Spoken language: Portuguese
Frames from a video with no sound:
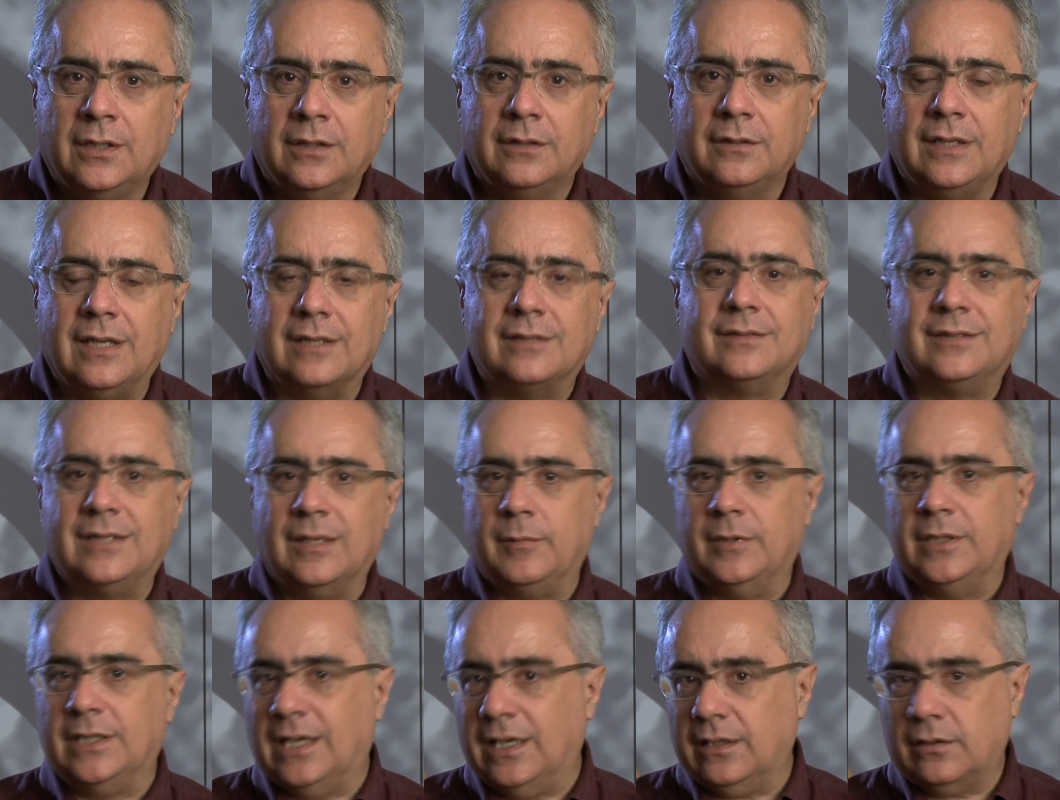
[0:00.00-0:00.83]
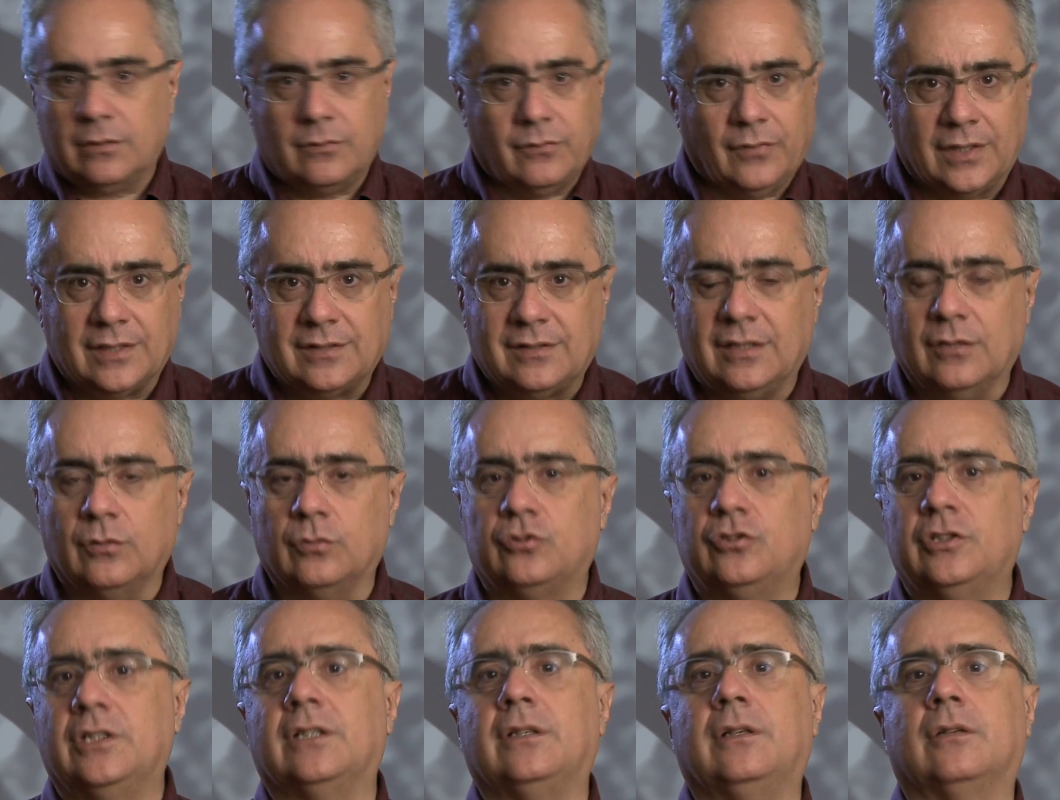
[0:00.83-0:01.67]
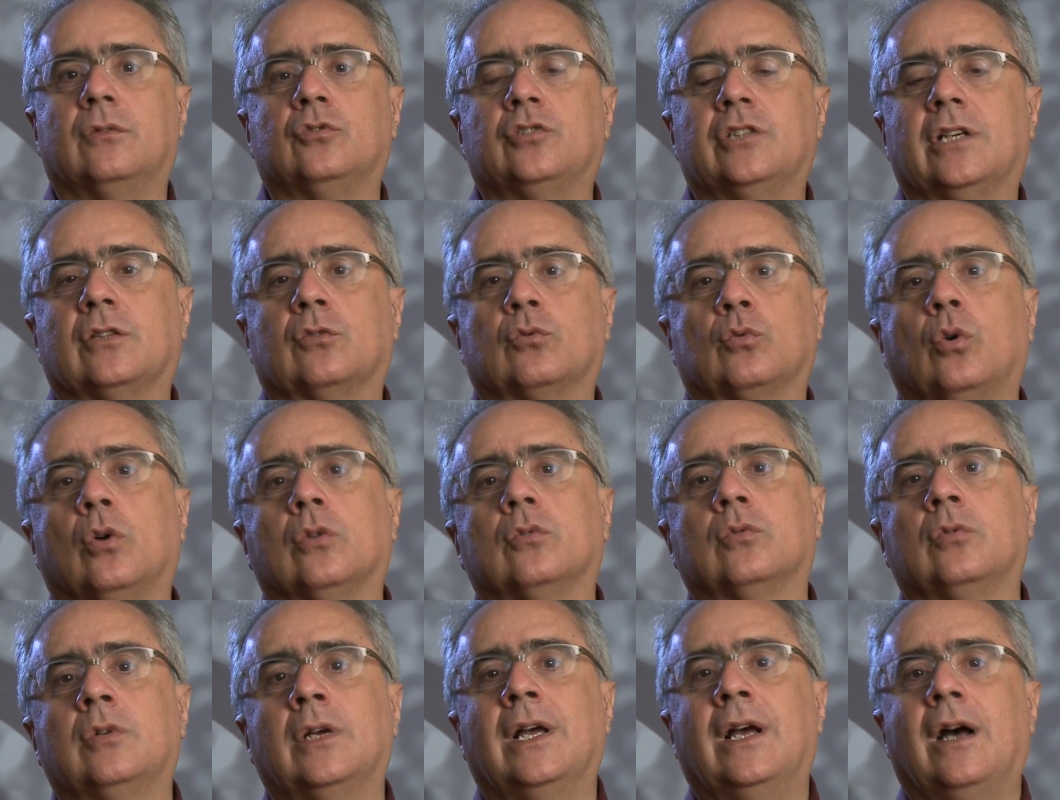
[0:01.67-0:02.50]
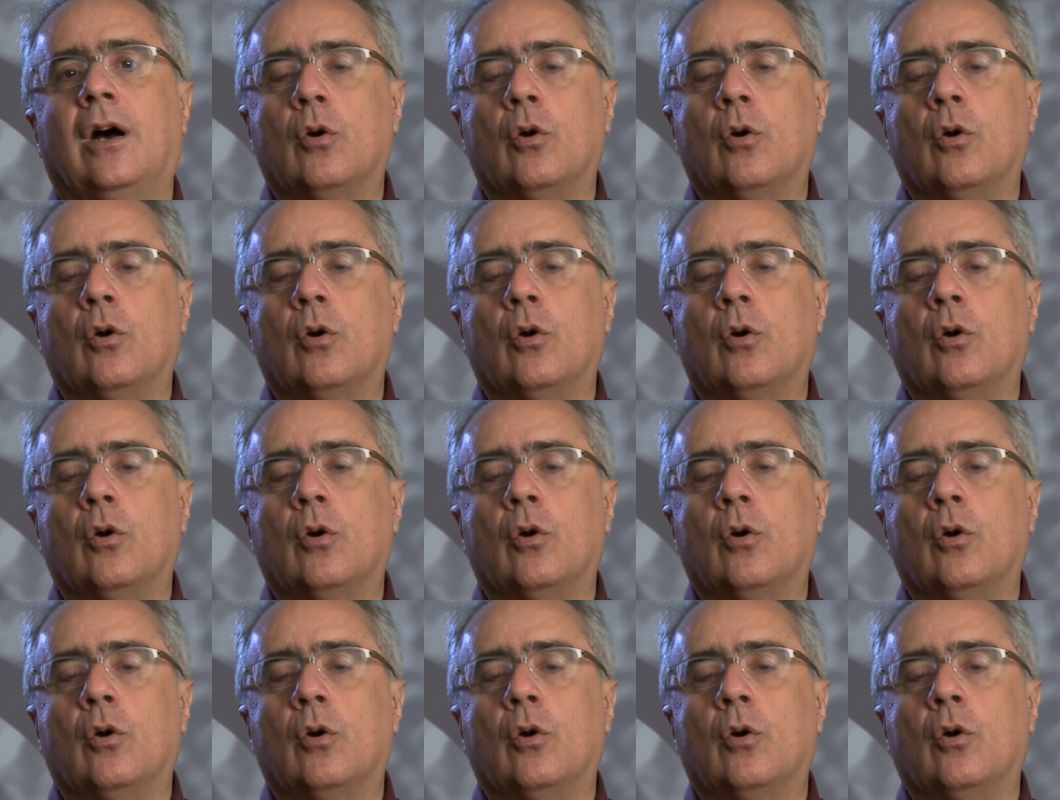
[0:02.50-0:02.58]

Nesse seminário, que vai ser o dia, o dia todo,